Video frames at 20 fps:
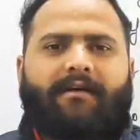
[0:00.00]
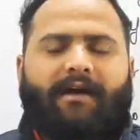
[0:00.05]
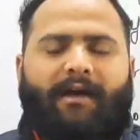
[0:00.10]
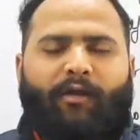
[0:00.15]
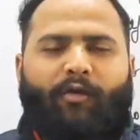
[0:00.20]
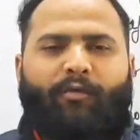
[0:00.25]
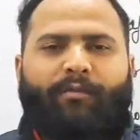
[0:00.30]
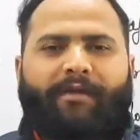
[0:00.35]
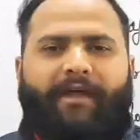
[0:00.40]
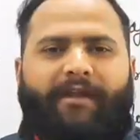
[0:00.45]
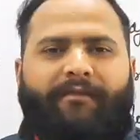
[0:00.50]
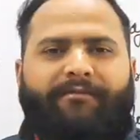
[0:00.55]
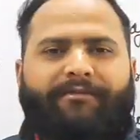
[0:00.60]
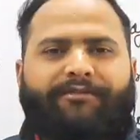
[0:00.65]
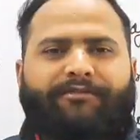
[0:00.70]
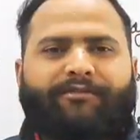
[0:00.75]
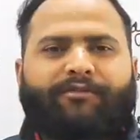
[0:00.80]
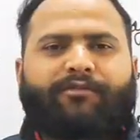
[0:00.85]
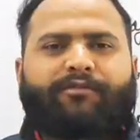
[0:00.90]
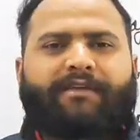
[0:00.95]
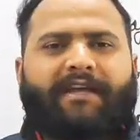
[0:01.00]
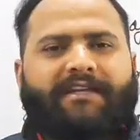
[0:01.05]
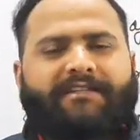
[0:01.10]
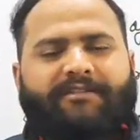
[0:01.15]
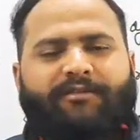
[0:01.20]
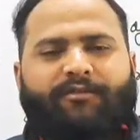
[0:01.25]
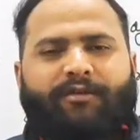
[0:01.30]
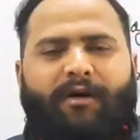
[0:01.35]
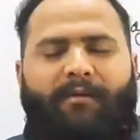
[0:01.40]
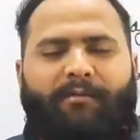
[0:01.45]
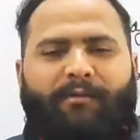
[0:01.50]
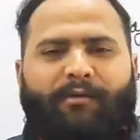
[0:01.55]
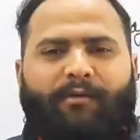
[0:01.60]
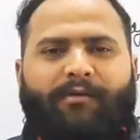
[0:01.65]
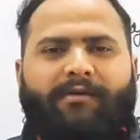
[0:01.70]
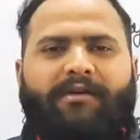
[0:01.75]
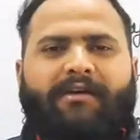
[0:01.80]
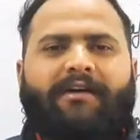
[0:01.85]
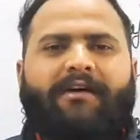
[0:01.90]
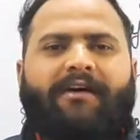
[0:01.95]
हेलो प्यारे बच्चों कैसे हो आप
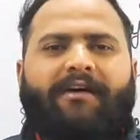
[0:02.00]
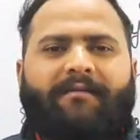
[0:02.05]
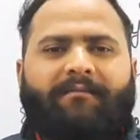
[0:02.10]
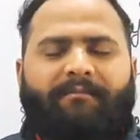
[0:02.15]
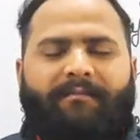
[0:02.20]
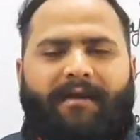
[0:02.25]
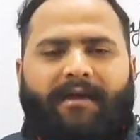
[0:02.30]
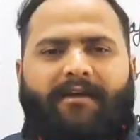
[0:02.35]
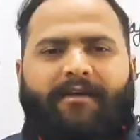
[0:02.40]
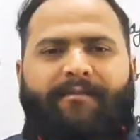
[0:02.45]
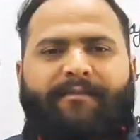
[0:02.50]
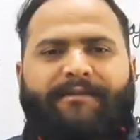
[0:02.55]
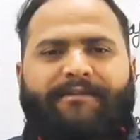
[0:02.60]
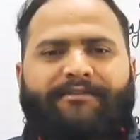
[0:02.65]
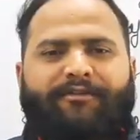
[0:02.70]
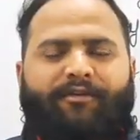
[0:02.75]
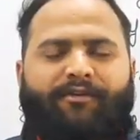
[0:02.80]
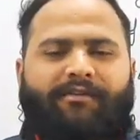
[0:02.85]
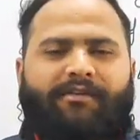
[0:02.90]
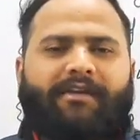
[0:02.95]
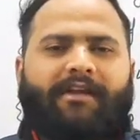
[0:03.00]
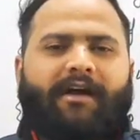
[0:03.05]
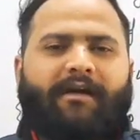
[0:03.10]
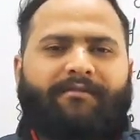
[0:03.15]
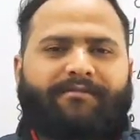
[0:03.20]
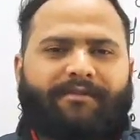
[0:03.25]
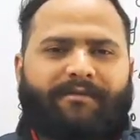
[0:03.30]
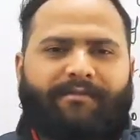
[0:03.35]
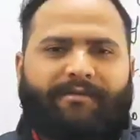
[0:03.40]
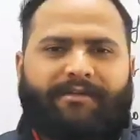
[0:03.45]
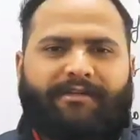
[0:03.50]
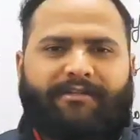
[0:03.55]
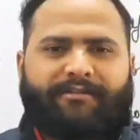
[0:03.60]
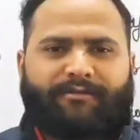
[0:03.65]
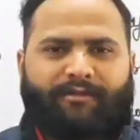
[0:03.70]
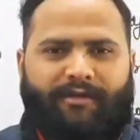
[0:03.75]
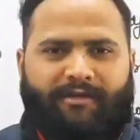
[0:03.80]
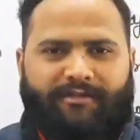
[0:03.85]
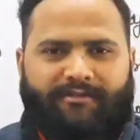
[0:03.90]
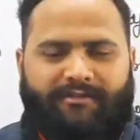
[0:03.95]
लोग मैं कपिल चौधरी आप सभी का
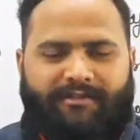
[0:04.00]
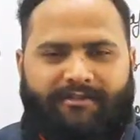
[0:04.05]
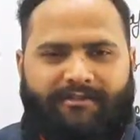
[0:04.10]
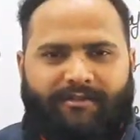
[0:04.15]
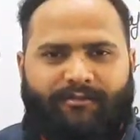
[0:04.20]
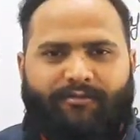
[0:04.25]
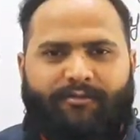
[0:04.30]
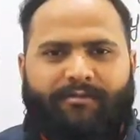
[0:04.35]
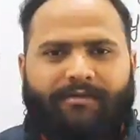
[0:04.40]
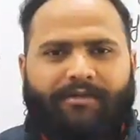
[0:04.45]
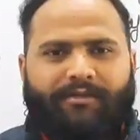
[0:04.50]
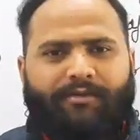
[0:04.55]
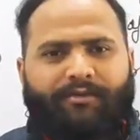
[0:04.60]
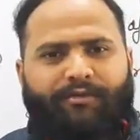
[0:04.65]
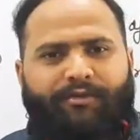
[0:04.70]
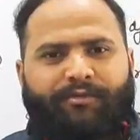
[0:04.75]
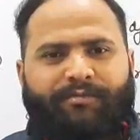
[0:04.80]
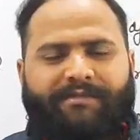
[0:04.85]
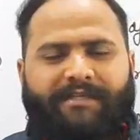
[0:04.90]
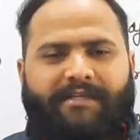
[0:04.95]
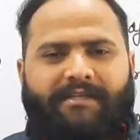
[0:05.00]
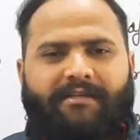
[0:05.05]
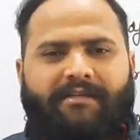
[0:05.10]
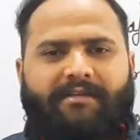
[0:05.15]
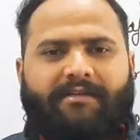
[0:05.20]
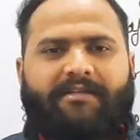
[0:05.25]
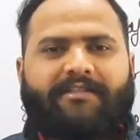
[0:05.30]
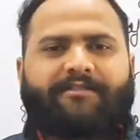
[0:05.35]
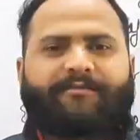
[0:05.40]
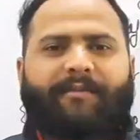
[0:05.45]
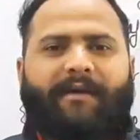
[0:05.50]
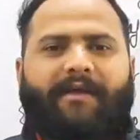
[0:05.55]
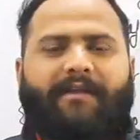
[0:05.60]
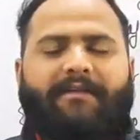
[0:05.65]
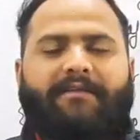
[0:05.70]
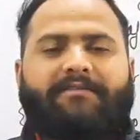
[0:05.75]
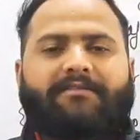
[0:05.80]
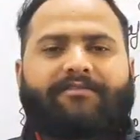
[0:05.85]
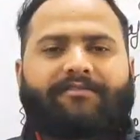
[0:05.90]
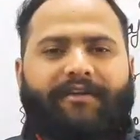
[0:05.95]
स्वागत करता हूं अपने यूट्यूब चैनल
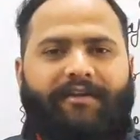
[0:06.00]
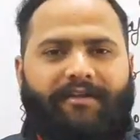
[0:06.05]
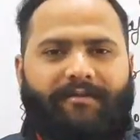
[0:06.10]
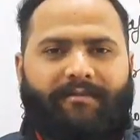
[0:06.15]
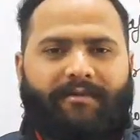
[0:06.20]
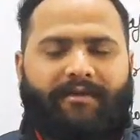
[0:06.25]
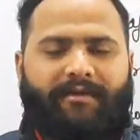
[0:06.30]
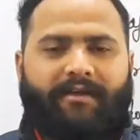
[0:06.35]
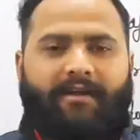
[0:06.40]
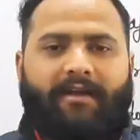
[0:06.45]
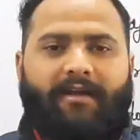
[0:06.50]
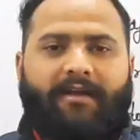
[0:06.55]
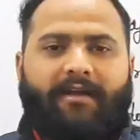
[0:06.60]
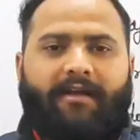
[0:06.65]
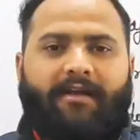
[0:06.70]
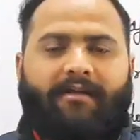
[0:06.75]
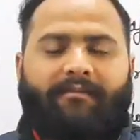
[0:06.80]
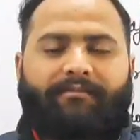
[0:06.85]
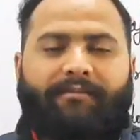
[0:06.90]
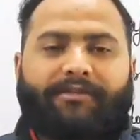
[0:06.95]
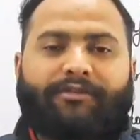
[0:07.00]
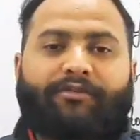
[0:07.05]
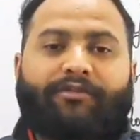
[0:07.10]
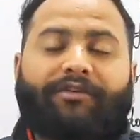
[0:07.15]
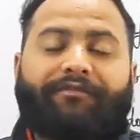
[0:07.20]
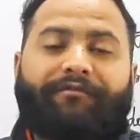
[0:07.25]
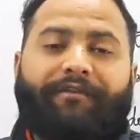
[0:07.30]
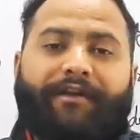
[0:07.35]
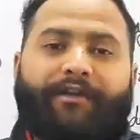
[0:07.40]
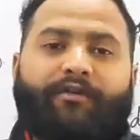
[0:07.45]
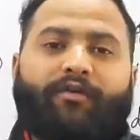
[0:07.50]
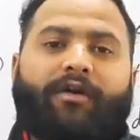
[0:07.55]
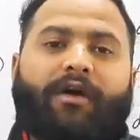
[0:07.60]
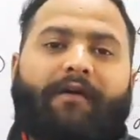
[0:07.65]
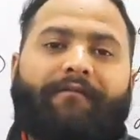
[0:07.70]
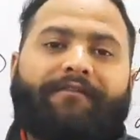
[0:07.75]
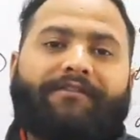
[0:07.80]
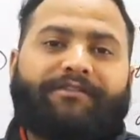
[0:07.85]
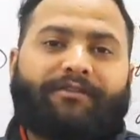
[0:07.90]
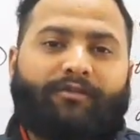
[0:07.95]
इंस्पायरल स्टडी में बच्चों ये वीडियो
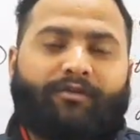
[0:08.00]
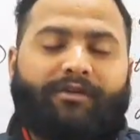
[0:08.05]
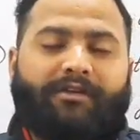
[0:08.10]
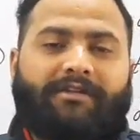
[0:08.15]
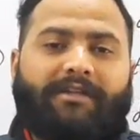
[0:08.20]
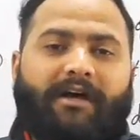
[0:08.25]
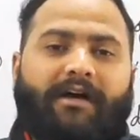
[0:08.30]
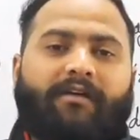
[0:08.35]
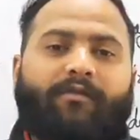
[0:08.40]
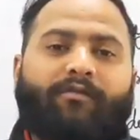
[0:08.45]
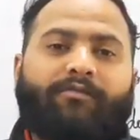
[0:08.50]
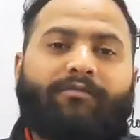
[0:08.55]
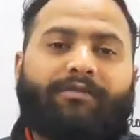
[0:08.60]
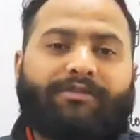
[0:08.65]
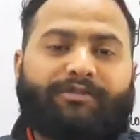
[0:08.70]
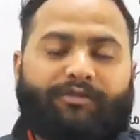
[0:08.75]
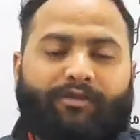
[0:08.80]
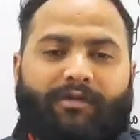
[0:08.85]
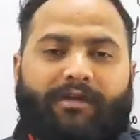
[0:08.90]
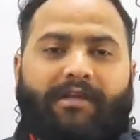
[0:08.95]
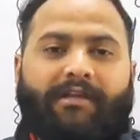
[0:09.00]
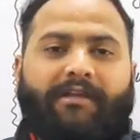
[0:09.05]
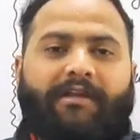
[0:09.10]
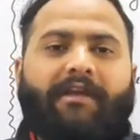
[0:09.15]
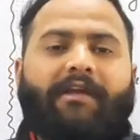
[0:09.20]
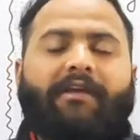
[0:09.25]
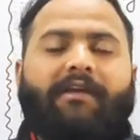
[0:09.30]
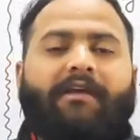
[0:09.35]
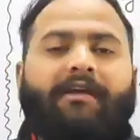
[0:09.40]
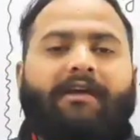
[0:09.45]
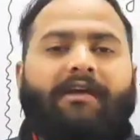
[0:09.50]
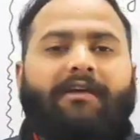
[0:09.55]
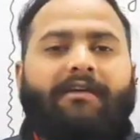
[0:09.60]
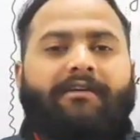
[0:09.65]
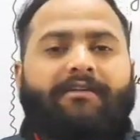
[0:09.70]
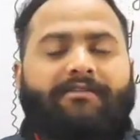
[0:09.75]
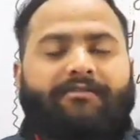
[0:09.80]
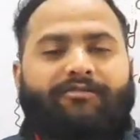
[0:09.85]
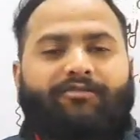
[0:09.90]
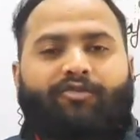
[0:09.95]
काफ़ी ज़रूरी था उन बच्चों के लिए
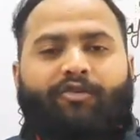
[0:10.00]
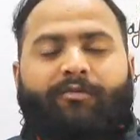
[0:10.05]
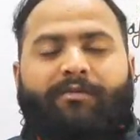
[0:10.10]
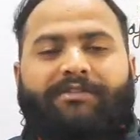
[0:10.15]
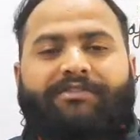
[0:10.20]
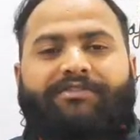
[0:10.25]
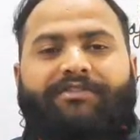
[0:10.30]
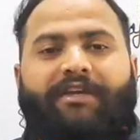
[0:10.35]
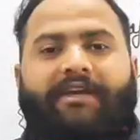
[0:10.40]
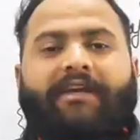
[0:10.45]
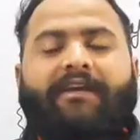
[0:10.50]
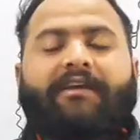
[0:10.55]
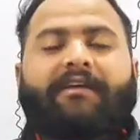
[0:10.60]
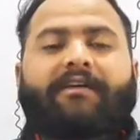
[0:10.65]
जो बच्चे